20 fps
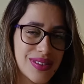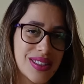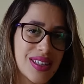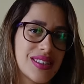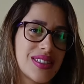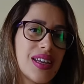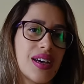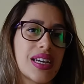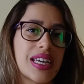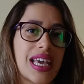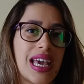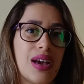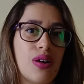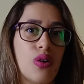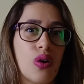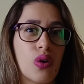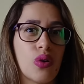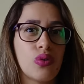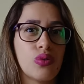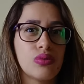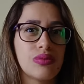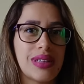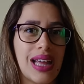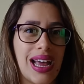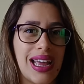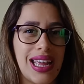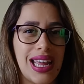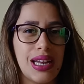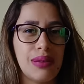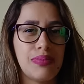Você só quer
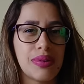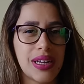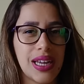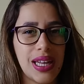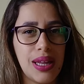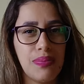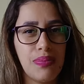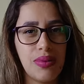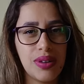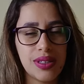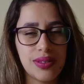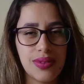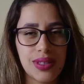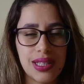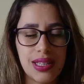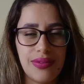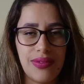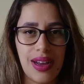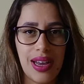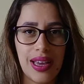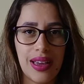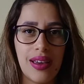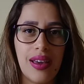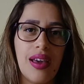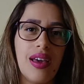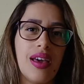ocultar ele porque depois você vai